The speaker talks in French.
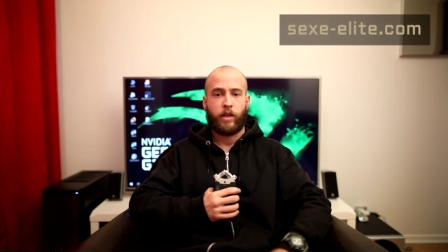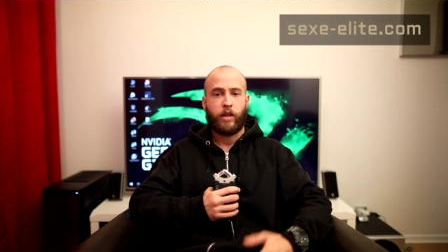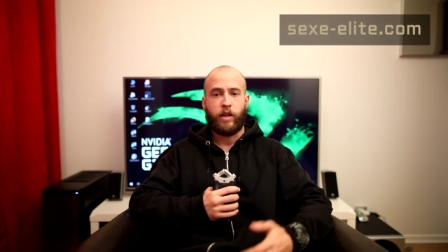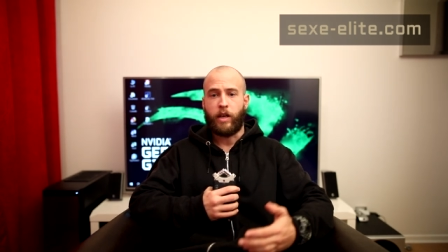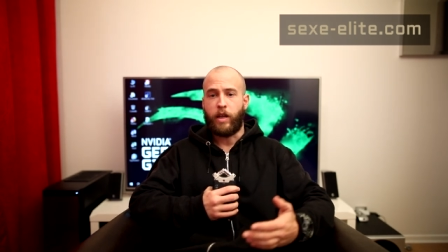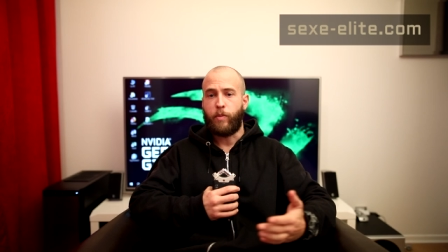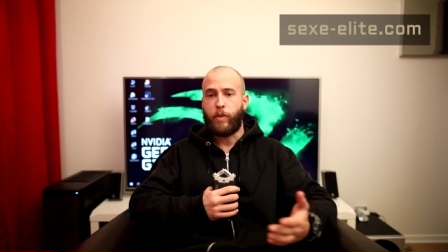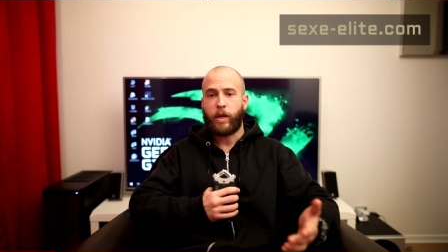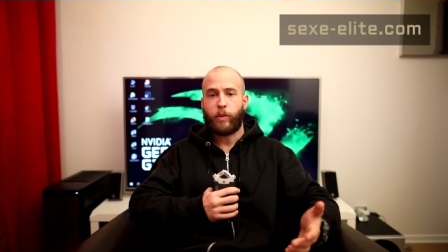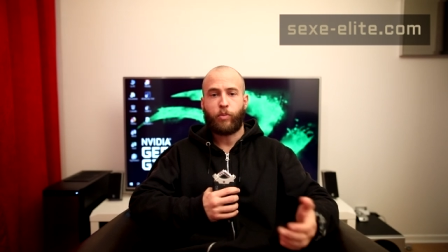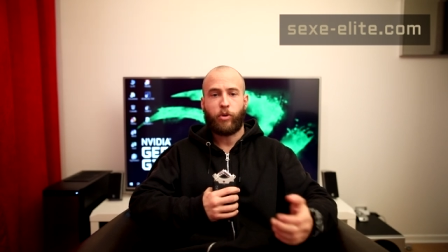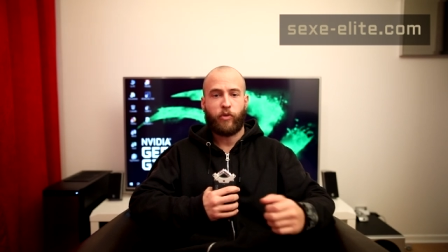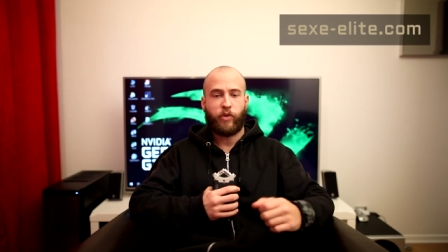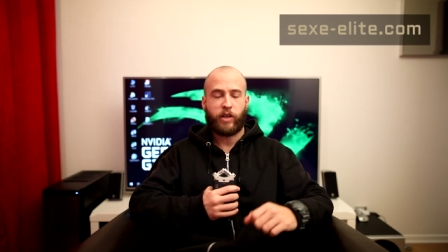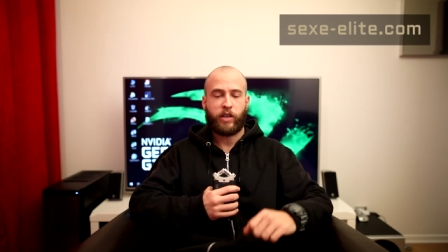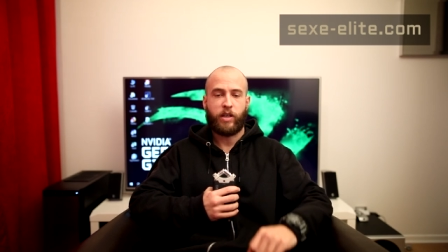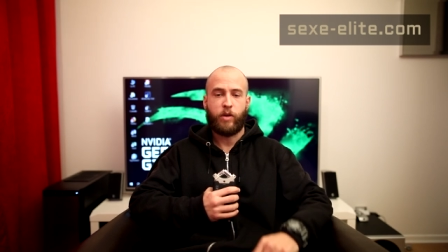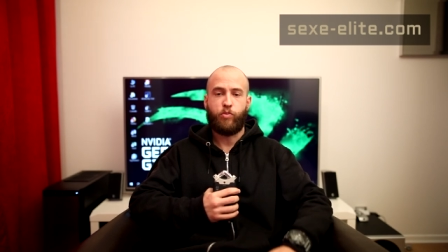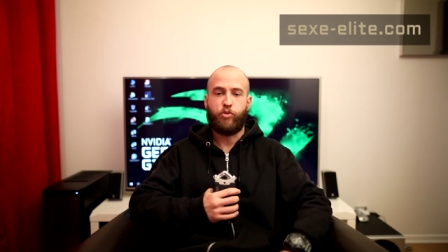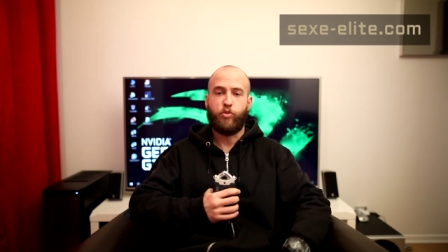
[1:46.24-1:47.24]
Les mecs peuvent
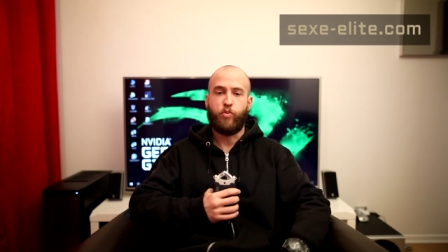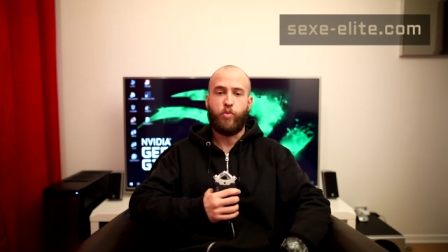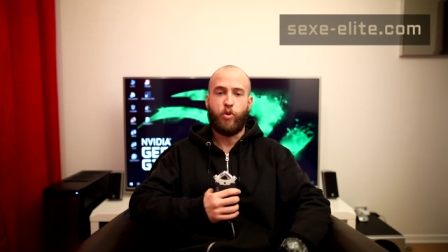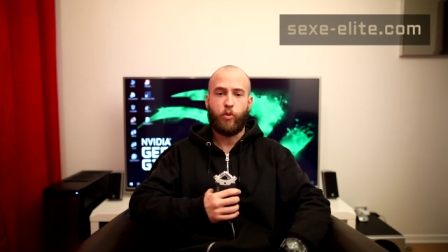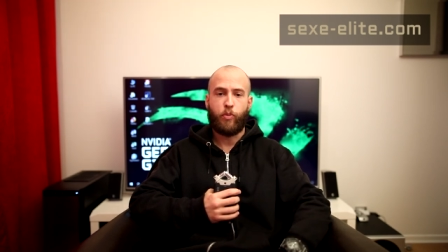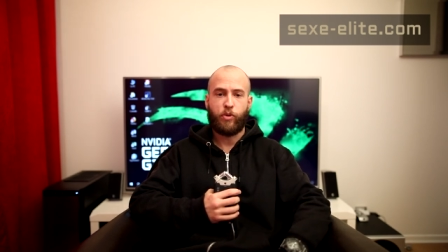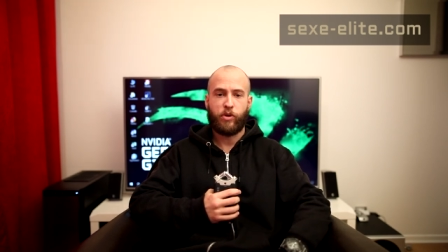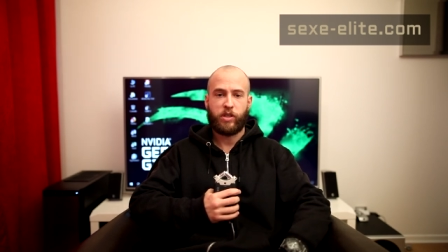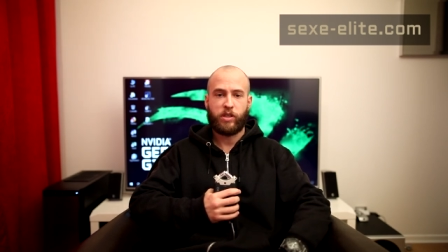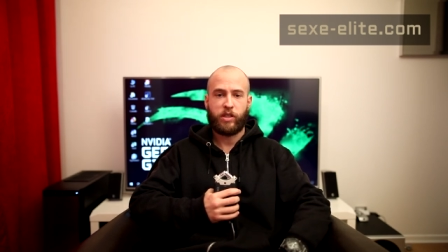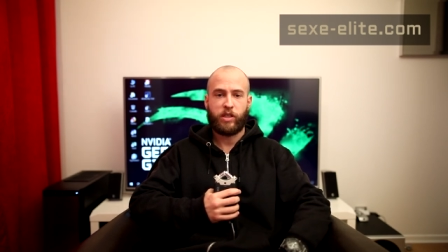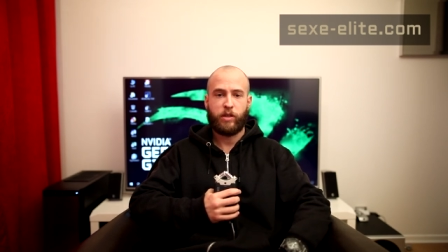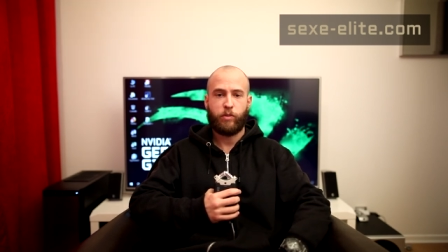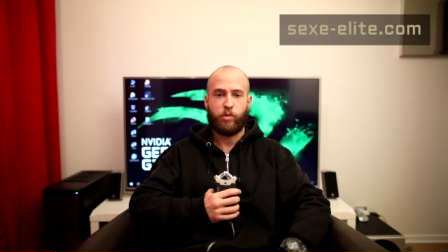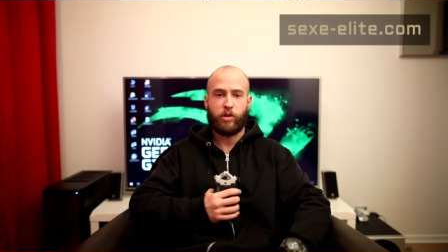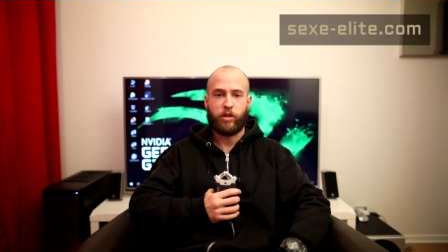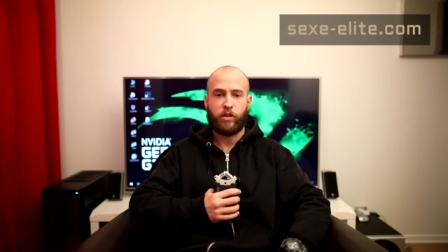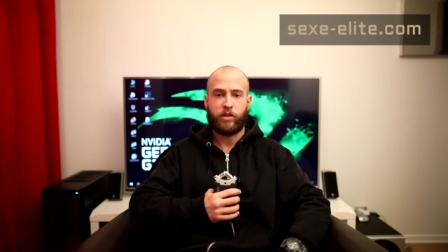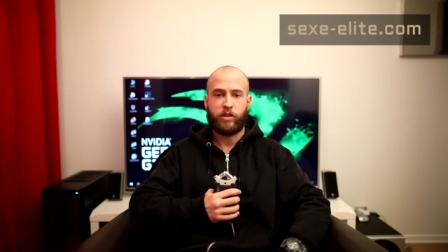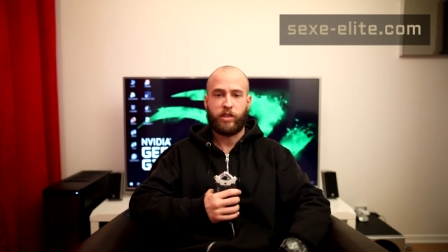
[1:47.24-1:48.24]
être les plus beaux
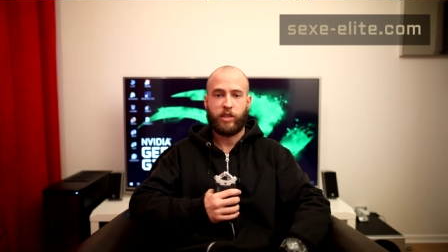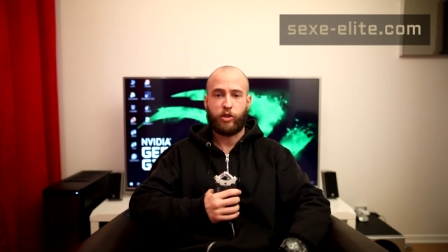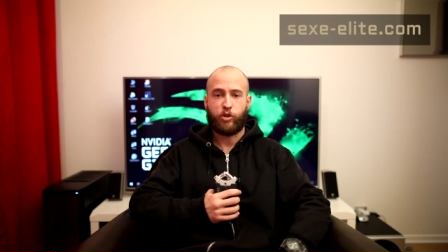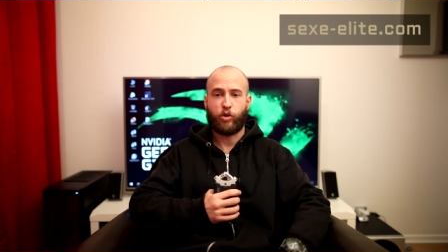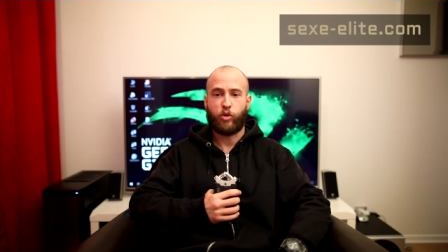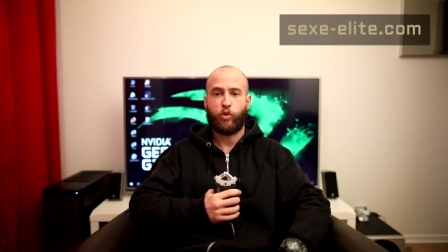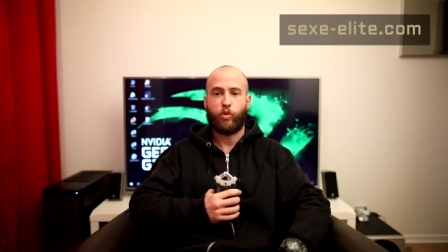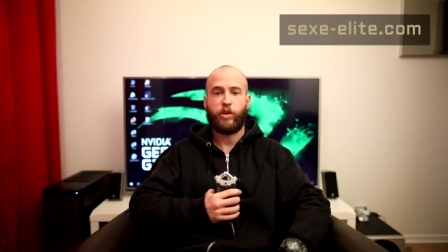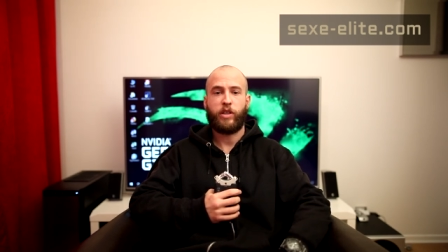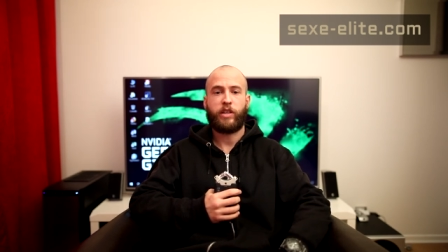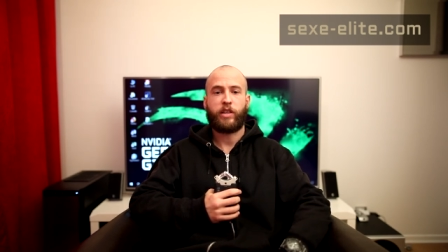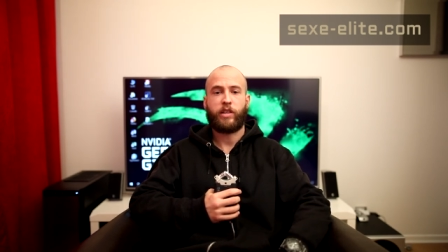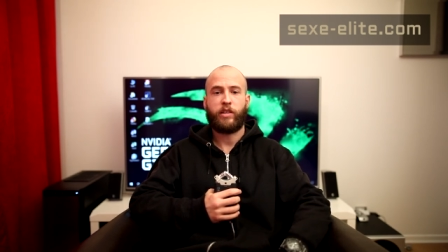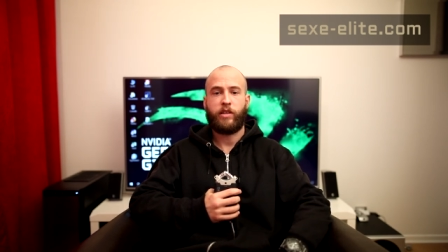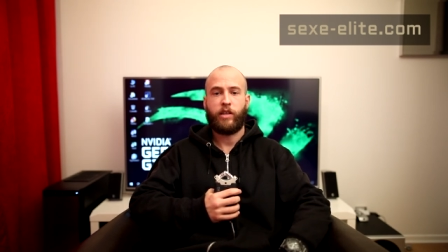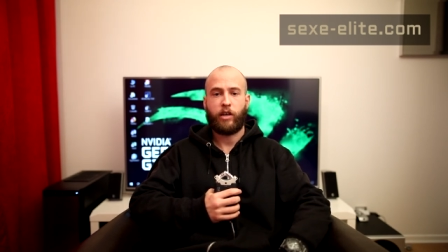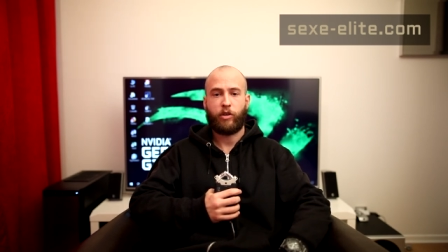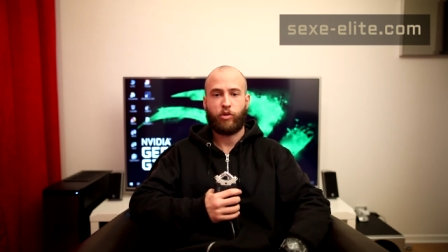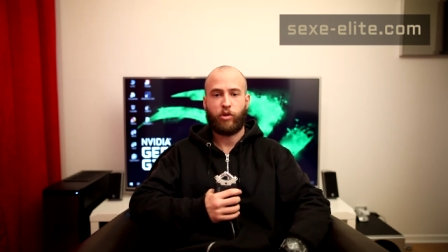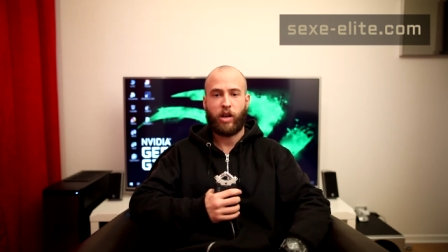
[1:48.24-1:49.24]
possibles si selon les
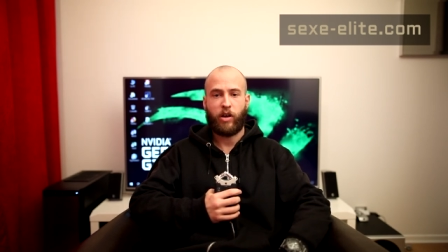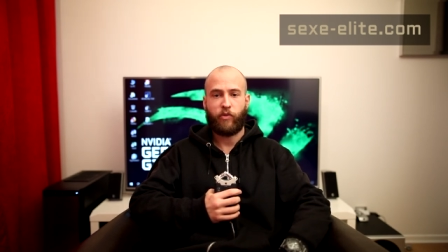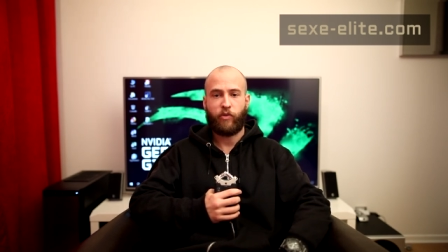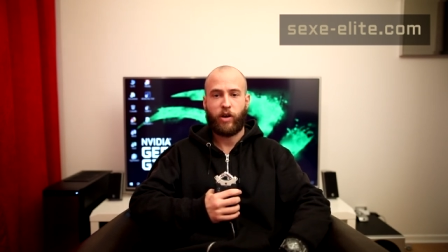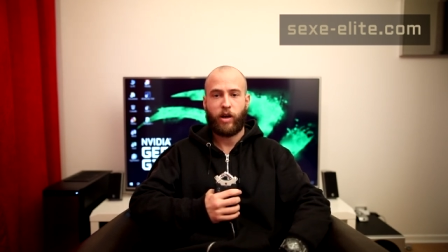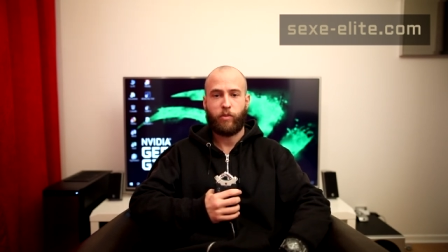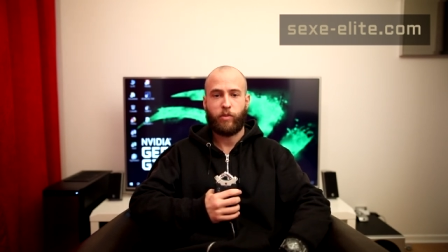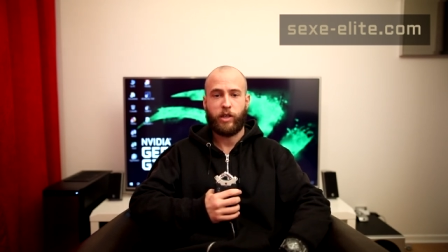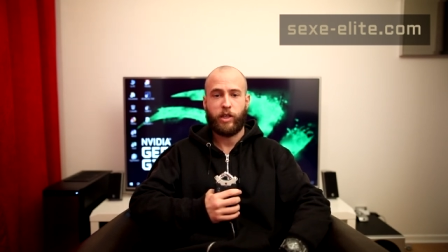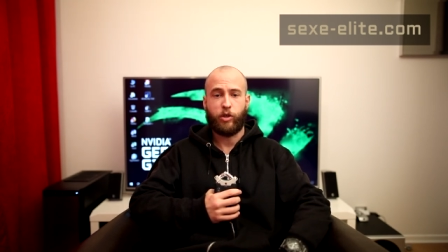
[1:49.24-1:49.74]
critères de la femme,